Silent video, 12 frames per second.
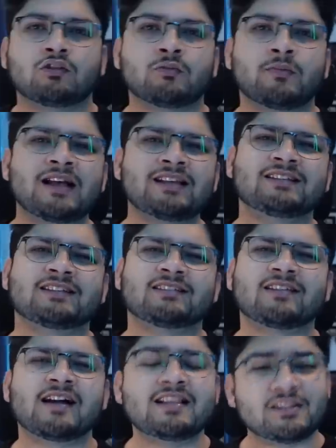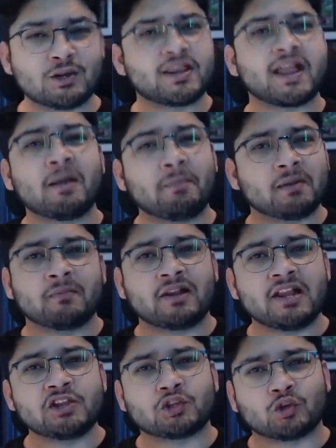तो बस कल से हो जाएगा प्रीमियर
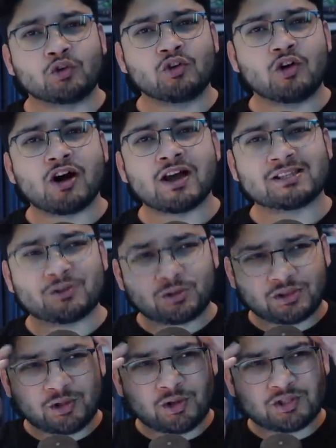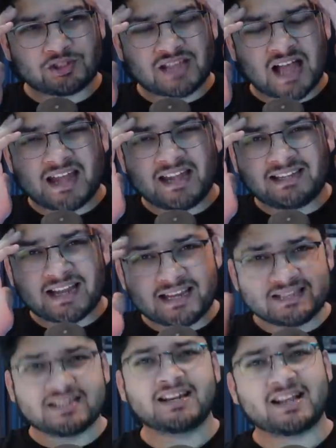लीग शुरू और जो तो सारी
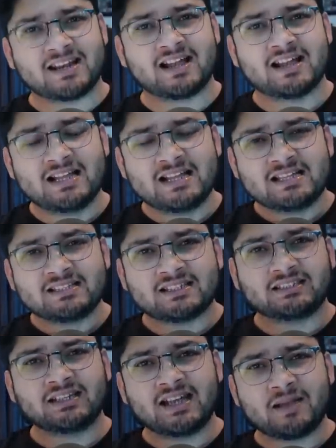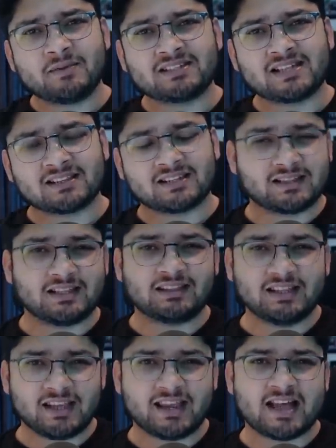टेंशन है ना जितना अभी सरदर्दी
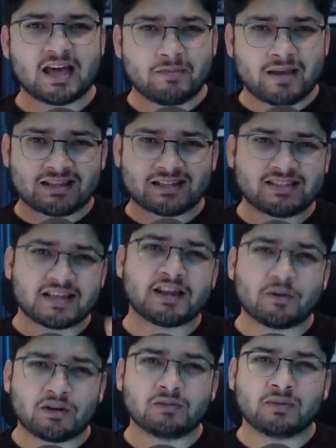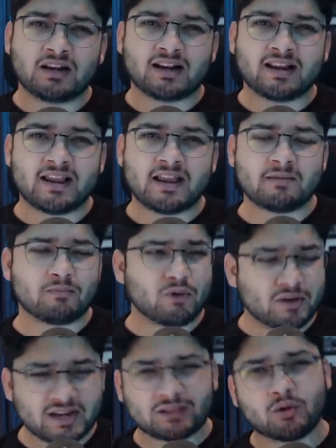थी कि यार मैचेस देखने को नहीं मिल रहे हैं
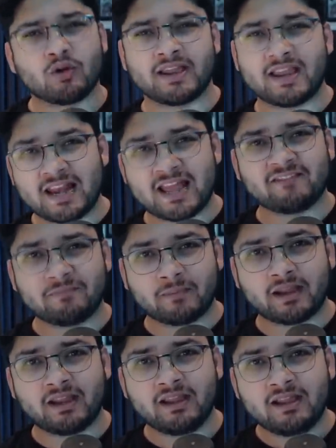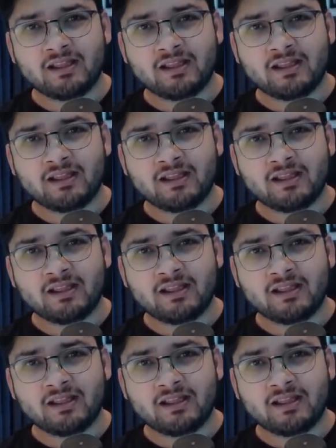बोरियत हो गई है लाइफ में